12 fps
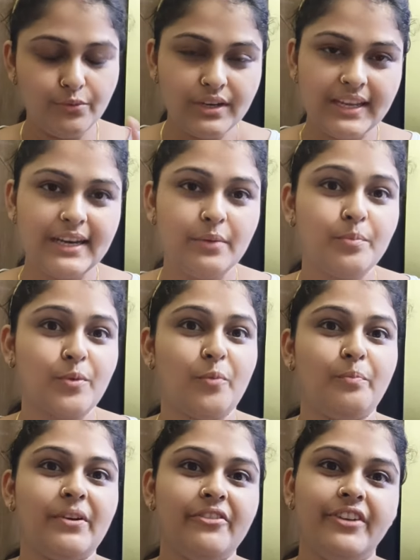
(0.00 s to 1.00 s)
उनकी ना
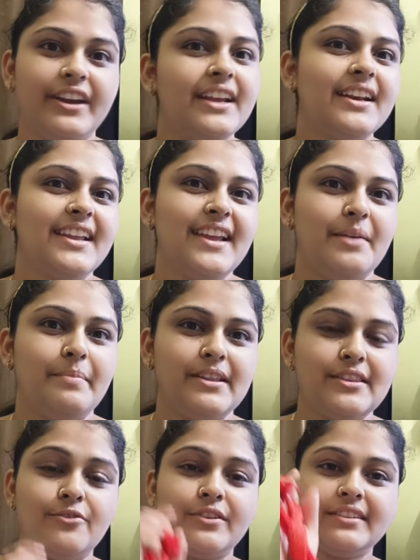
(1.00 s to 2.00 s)
प्रॉपर फिटिंग नहीं आ
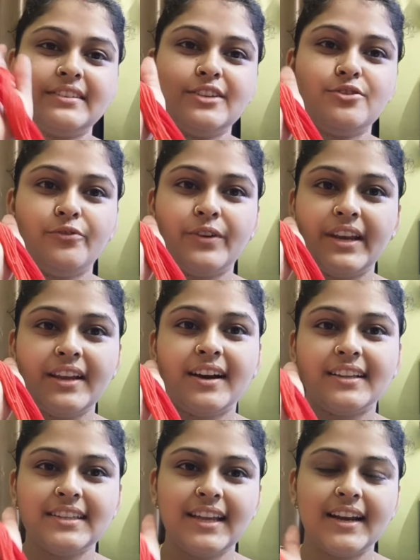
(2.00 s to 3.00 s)
पाती और इसकी जो फिटिंग
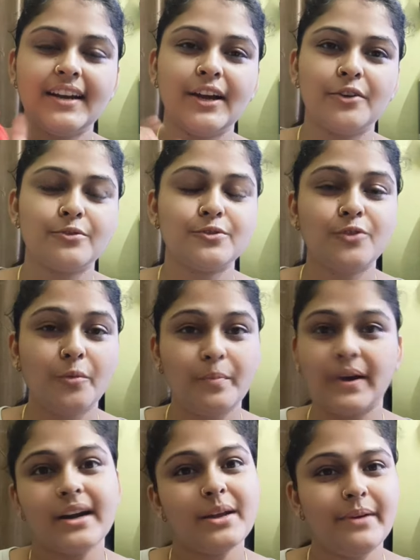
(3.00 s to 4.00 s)
आती है ना ठाकुर जी को
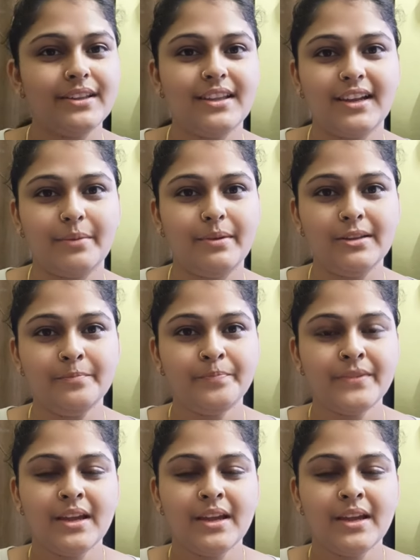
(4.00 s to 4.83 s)
पगड़ी बांधने के बाद